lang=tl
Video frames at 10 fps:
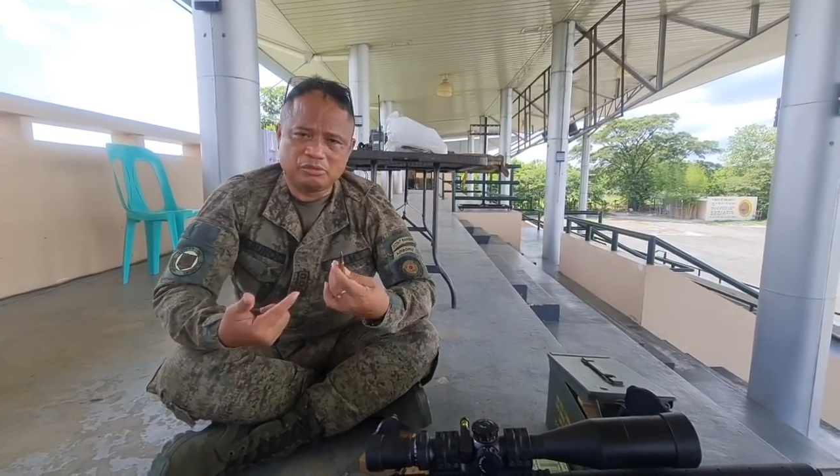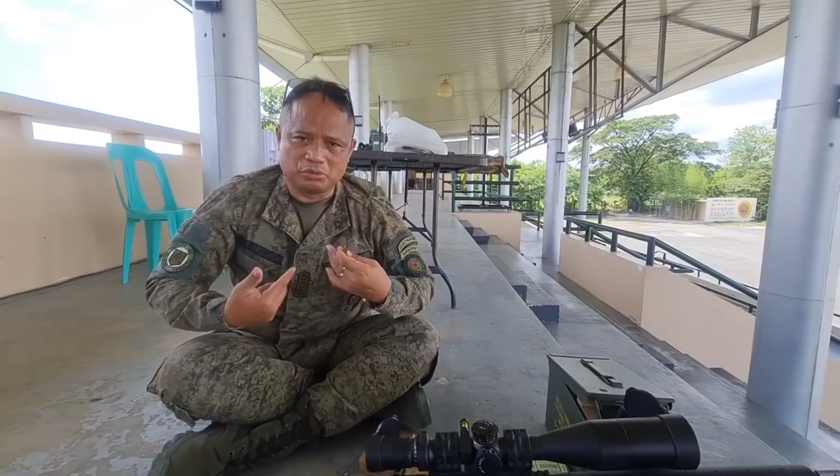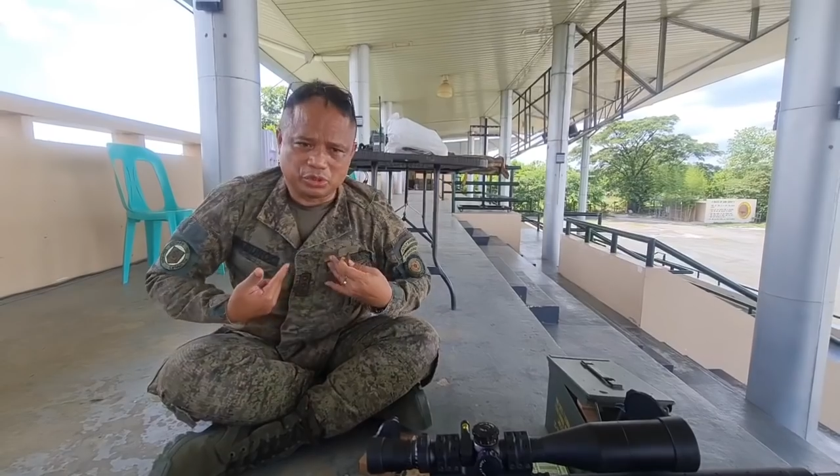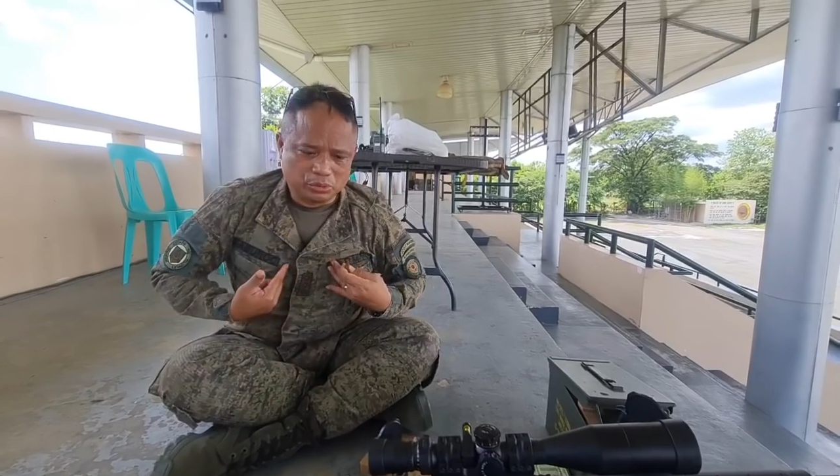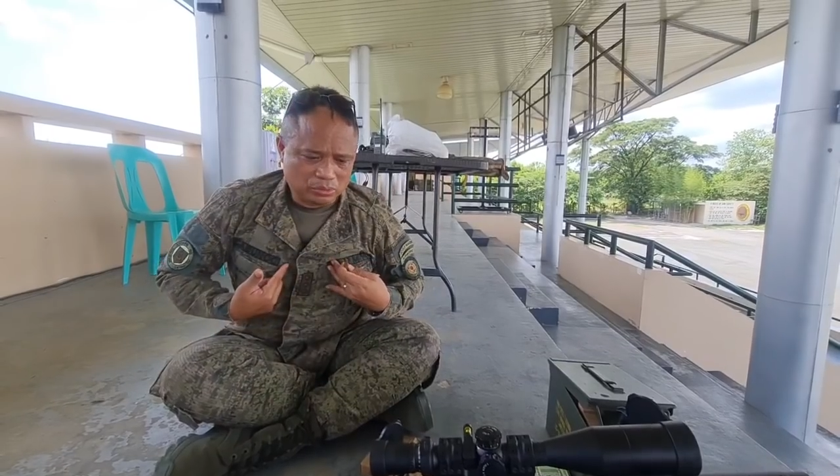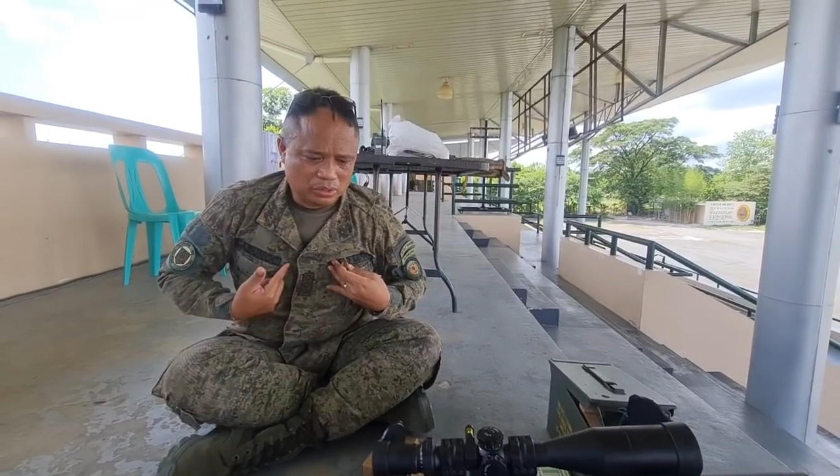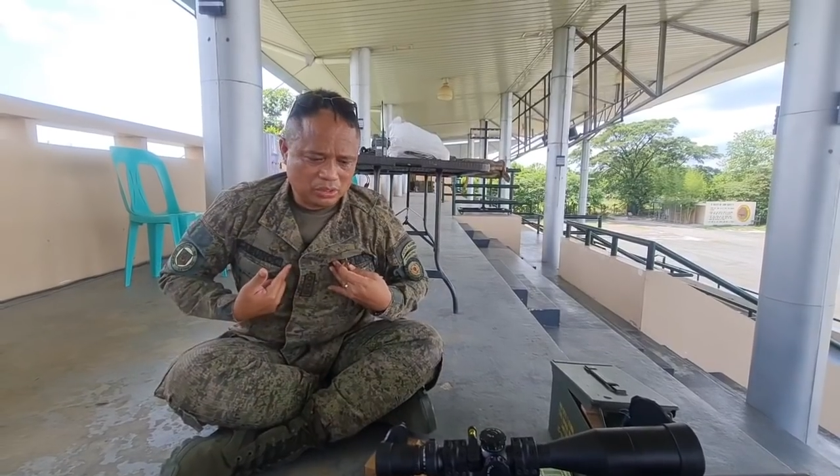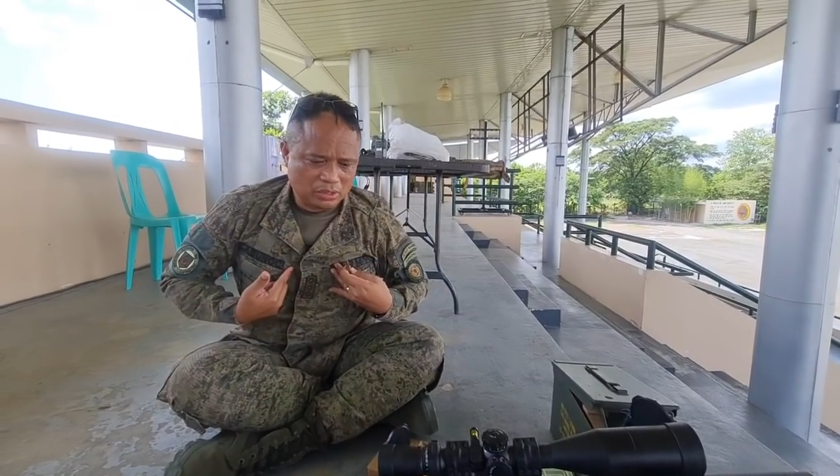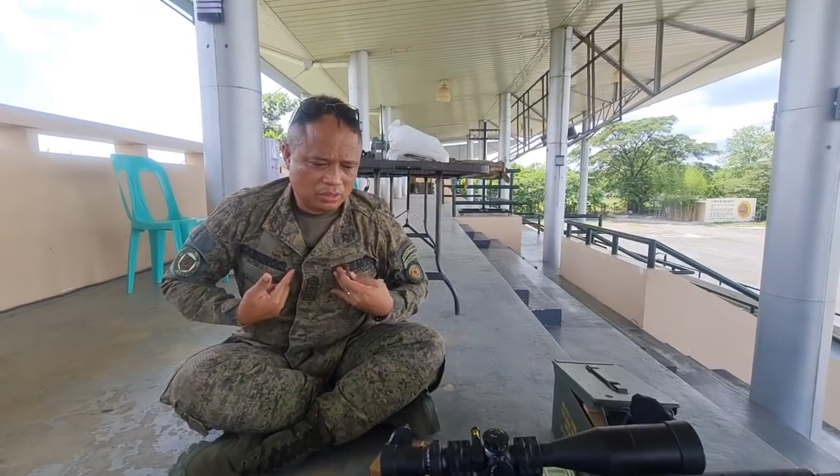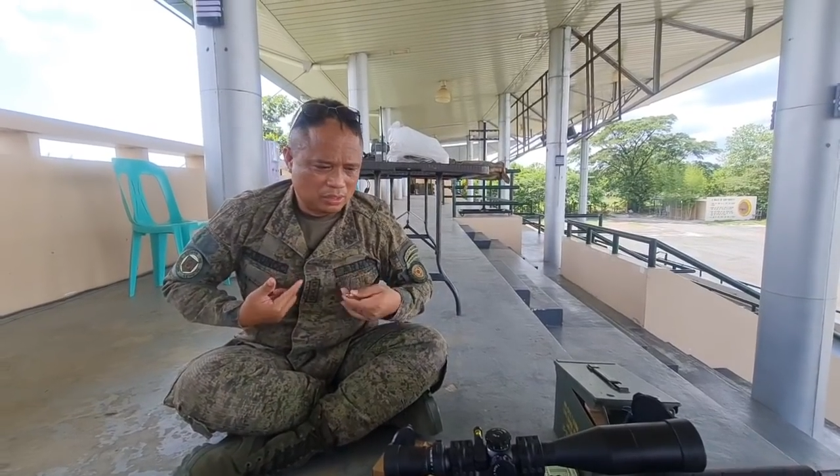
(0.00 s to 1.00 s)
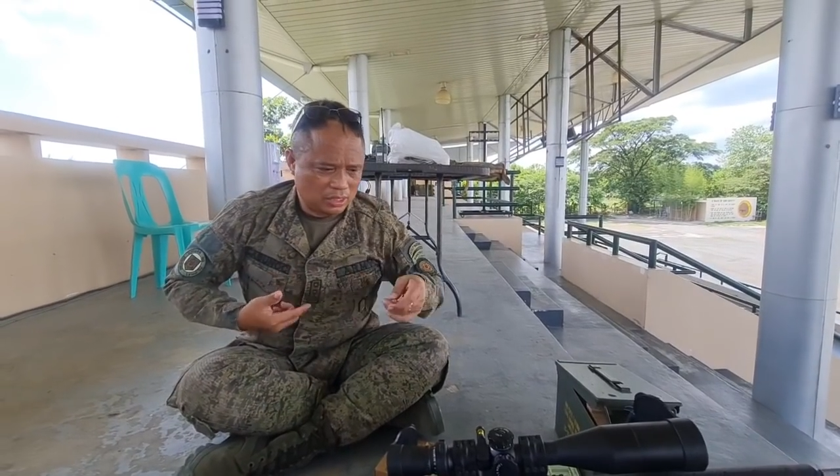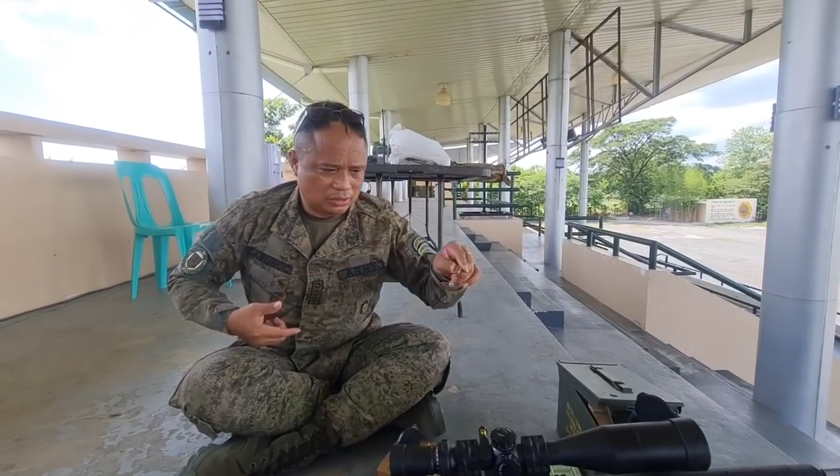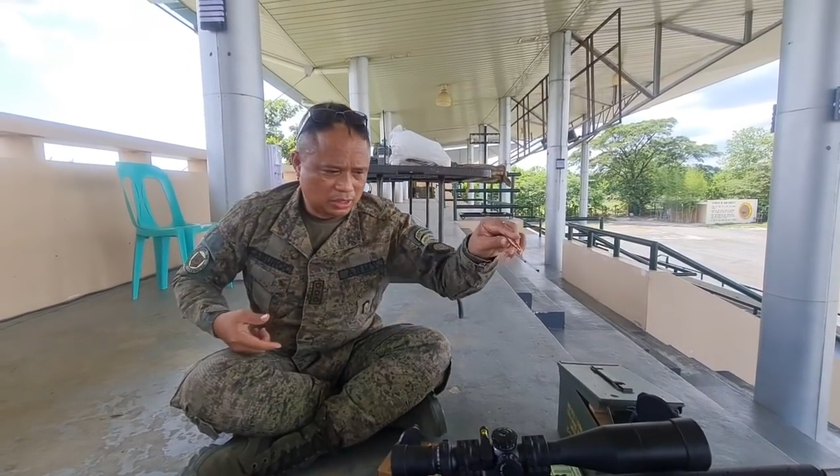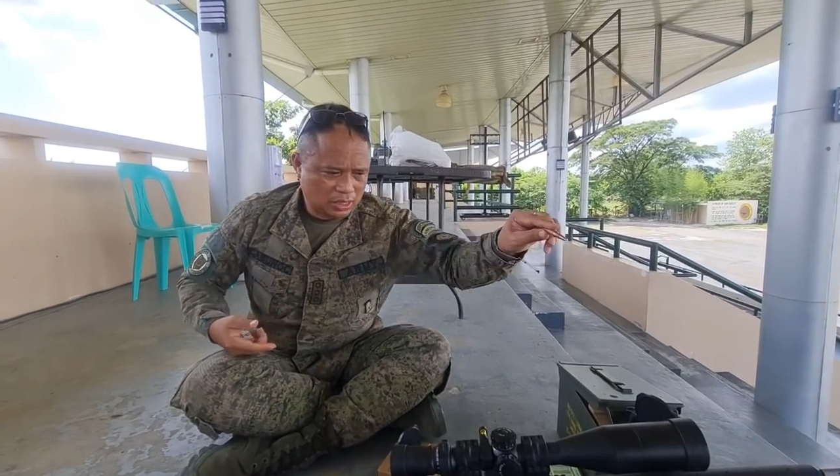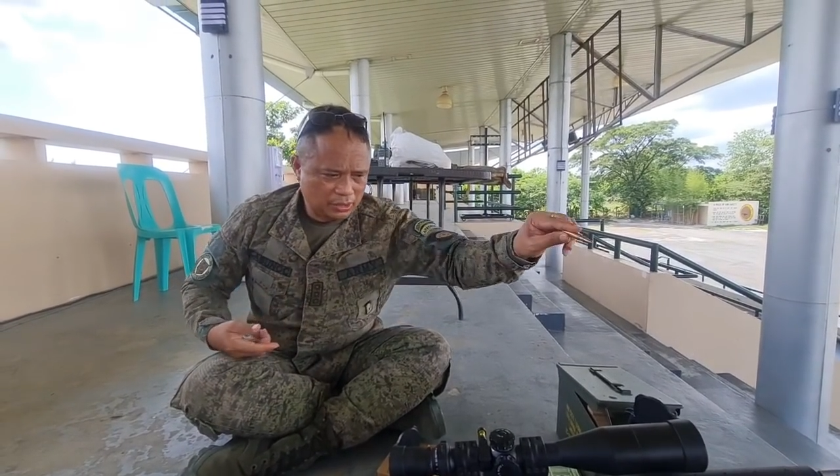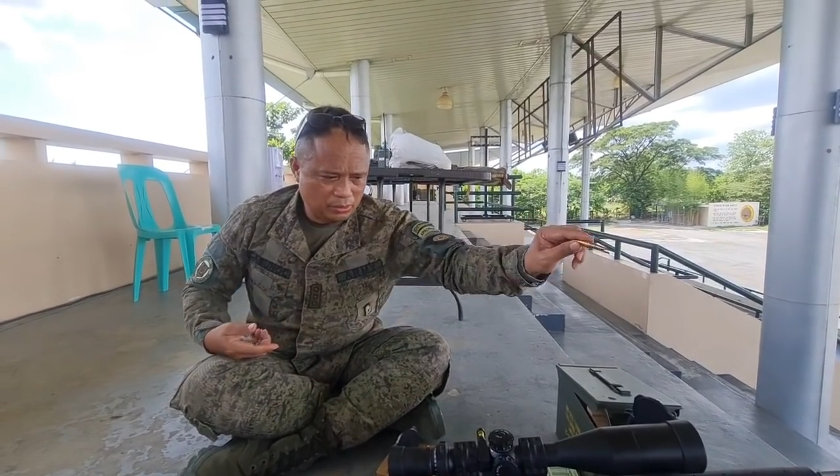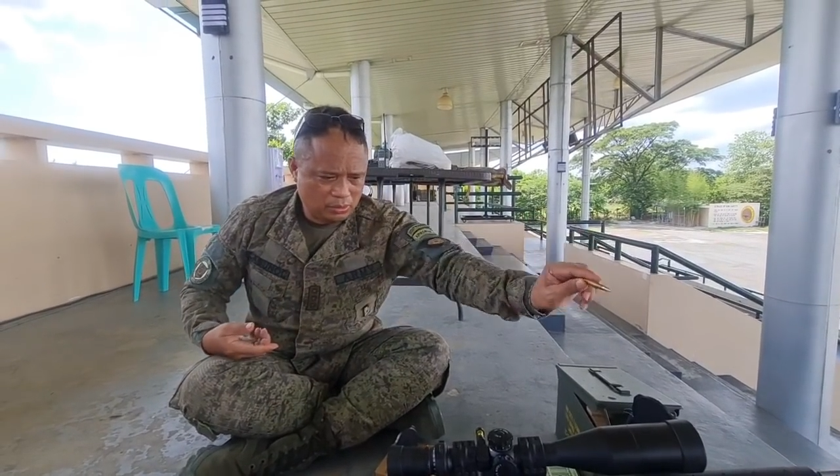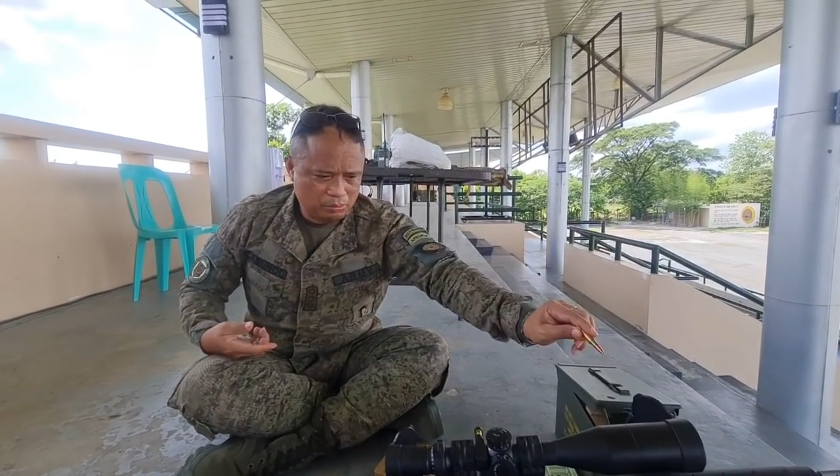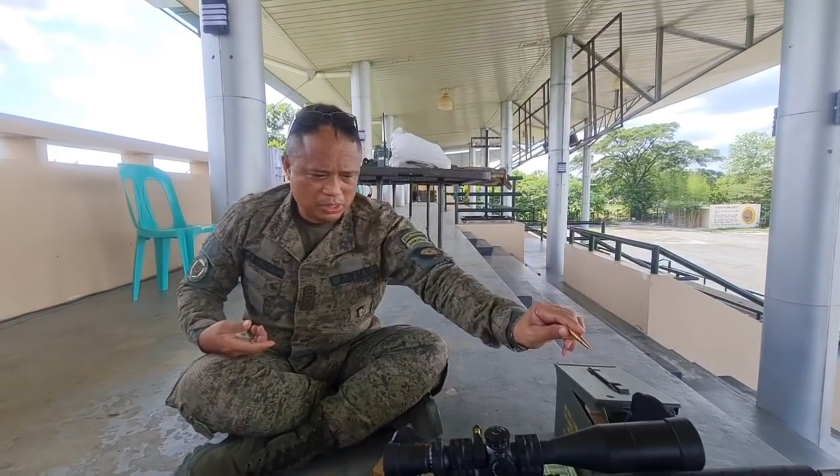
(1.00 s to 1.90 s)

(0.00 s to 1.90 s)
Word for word: yung shooter, at saka yung